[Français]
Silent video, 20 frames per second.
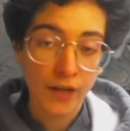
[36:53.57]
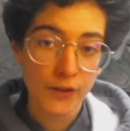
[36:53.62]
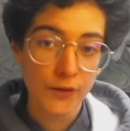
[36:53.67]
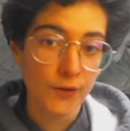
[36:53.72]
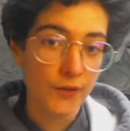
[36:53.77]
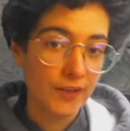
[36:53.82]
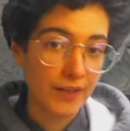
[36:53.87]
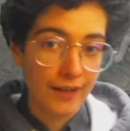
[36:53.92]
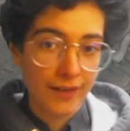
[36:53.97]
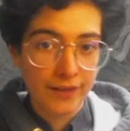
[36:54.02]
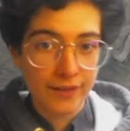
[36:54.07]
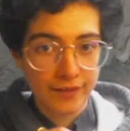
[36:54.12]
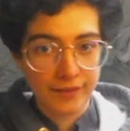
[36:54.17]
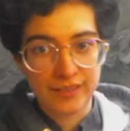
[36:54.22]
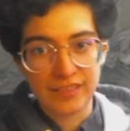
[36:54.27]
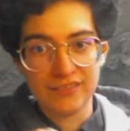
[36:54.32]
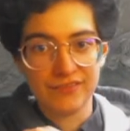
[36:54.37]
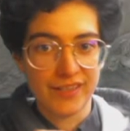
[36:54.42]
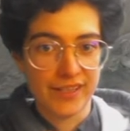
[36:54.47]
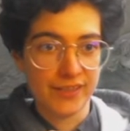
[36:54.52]
Il y en a un
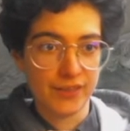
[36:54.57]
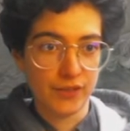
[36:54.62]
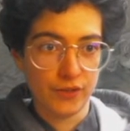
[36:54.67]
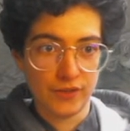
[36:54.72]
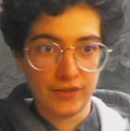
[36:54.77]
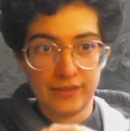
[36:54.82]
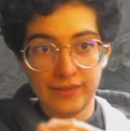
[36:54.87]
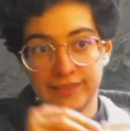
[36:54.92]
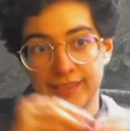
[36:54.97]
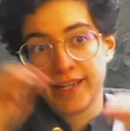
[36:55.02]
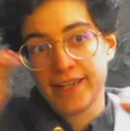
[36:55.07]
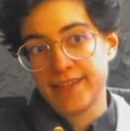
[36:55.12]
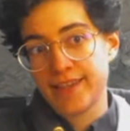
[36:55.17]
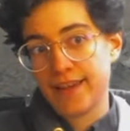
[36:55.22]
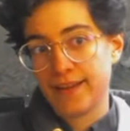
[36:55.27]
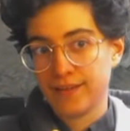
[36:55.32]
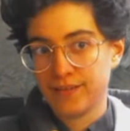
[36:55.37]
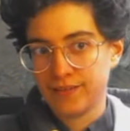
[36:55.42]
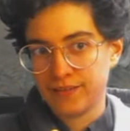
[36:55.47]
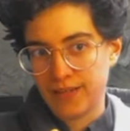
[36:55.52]
qui va être
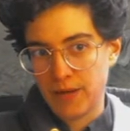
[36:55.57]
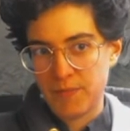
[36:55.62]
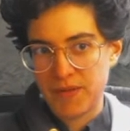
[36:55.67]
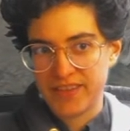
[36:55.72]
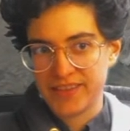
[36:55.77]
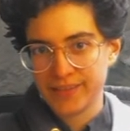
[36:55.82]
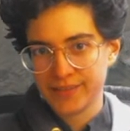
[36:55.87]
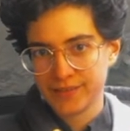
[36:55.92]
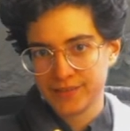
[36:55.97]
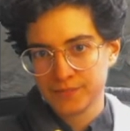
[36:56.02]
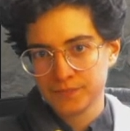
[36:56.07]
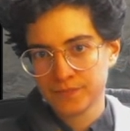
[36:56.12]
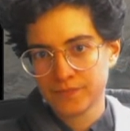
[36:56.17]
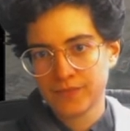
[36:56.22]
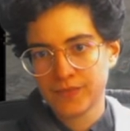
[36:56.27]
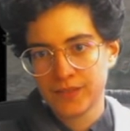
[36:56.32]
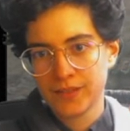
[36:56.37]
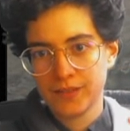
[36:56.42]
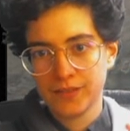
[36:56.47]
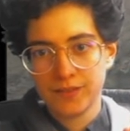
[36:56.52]
derrière la planète,
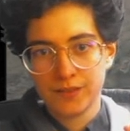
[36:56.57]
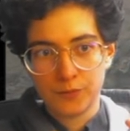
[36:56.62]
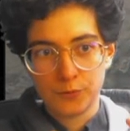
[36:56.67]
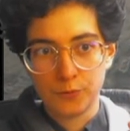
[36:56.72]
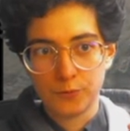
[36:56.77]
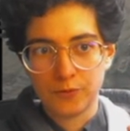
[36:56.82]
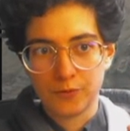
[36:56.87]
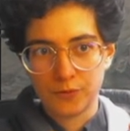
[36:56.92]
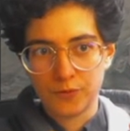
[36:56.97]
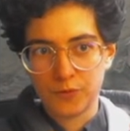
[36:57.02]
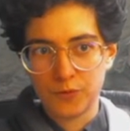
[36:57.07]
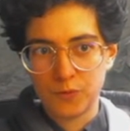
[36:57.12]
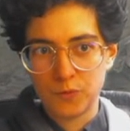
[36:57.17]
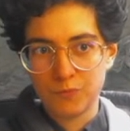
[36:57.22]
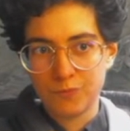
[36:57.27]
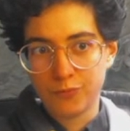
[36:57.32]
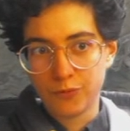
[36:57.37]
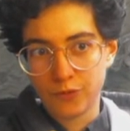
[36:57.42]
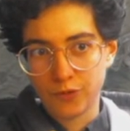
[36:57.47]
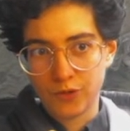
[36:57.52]
donc euh,
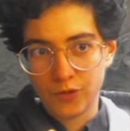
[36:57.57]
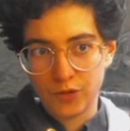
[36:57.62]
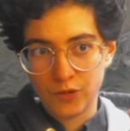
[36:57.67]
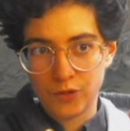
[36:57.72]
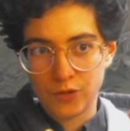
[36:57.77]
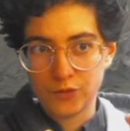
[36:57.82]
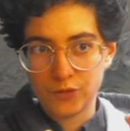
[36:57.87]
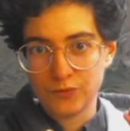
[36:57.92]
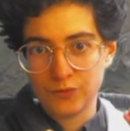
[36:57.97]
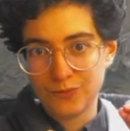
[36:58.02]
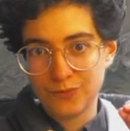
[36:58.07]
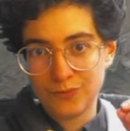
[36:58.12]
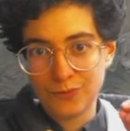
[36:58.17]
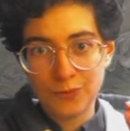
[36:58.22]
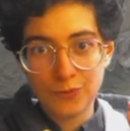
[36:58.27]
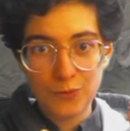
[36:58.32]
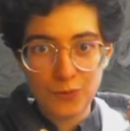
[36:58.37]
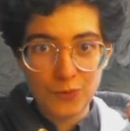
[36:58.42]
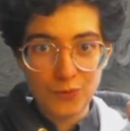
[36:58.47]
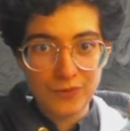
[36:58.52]
pour euh,
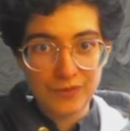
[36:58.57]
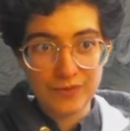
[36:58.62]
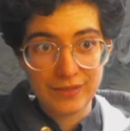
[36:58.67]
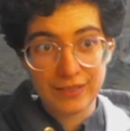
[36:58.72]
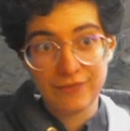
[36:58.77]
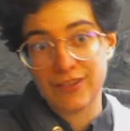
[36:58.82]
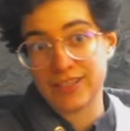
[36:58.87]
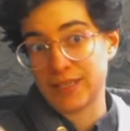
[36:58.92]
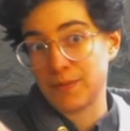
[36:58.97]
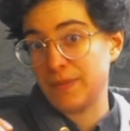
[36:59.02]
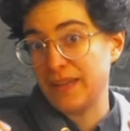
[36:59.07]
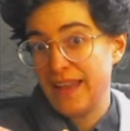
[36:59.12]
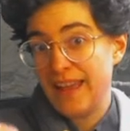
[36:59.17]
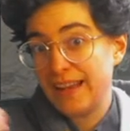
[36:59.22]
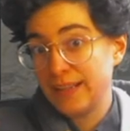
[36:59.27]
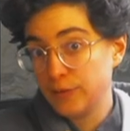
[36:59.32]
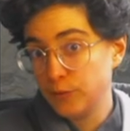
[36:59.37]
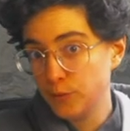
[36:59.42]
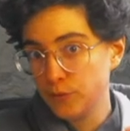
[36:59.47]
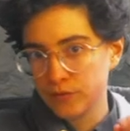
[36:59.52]
le, qui va s'appeler
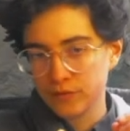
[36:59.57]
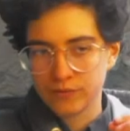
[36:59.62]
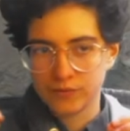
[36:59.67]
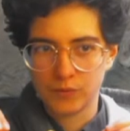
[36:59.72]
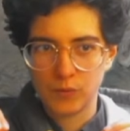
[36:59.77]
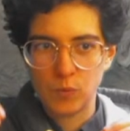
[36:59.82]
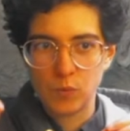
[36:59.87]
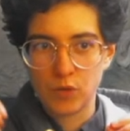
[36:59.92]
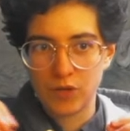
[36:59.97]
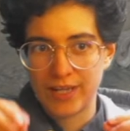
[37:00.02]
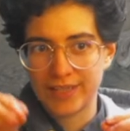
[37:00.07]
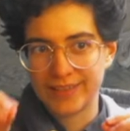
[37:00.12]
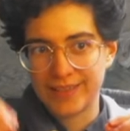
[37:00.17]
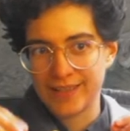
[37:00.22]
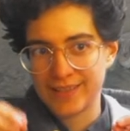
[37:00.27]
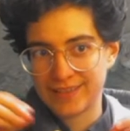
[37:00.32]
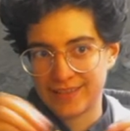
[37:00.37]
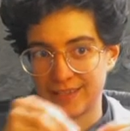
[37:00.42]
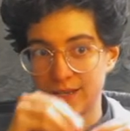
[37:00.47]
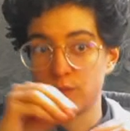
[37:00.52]
L2. Donc pour la
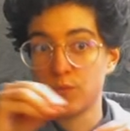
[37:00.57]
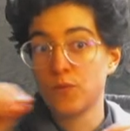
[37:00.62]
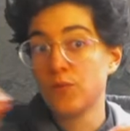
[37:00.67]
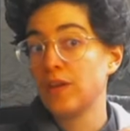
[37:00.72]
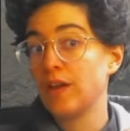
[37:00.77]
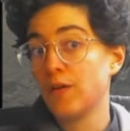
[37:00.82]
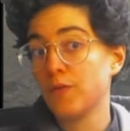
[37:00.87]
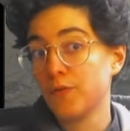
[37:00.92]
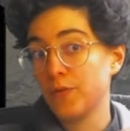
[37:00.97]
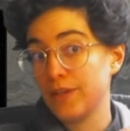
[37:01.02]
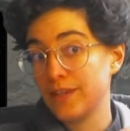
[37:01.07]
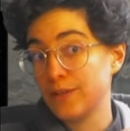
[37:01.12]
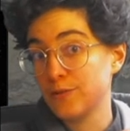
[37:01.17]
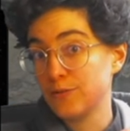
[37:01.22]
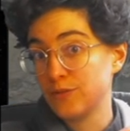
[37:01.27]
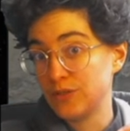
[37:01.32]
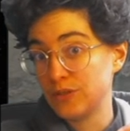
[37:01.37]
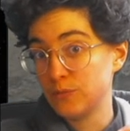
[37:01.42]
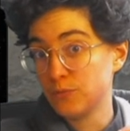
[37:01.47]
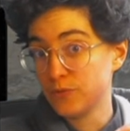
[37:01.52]
Terre, c'est là où on a envoyé
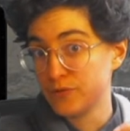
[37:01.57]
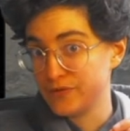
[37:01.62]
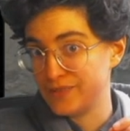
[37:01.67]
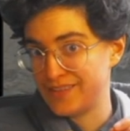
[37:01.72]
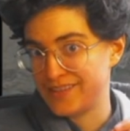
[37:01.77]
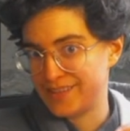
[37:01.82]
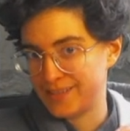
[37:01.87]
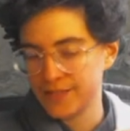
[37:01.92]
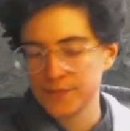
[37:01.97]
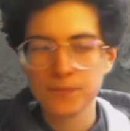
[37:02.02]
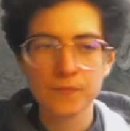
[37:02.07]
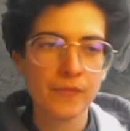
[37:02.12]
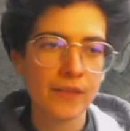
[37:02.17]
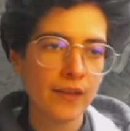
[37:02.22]
le JWST.